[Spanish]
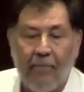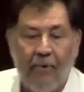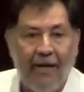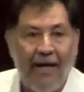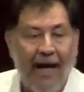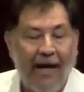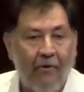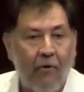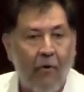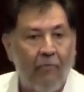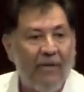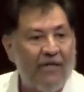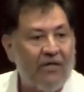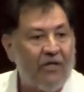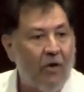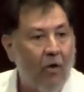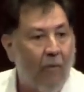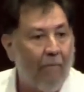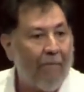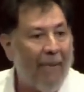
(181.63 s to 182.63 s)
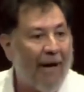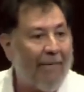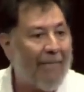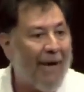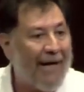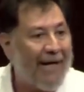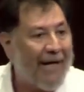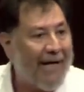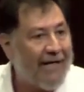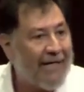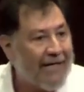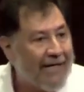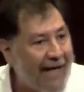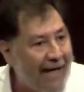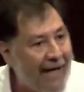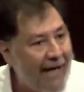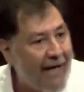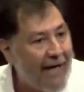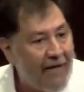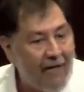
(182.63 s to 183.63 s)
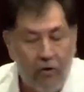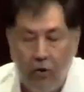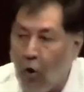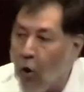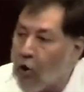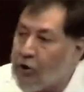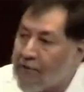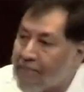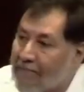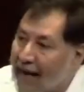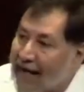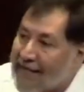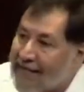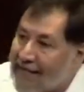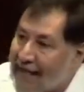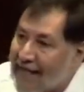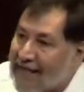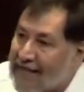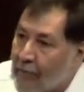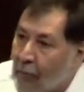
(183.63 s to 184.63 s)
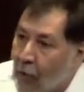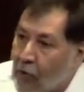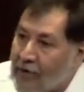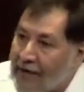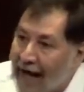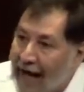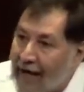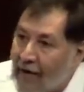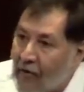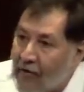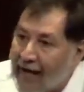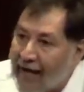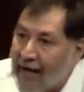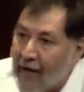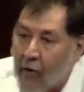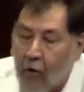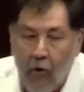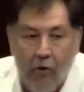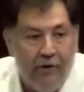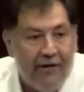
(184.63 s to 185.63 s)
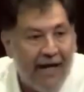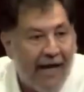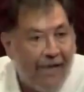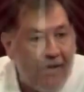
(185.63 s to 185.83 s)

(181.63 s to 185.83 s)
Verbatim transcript: la comisión permanente dos veces votaron en contra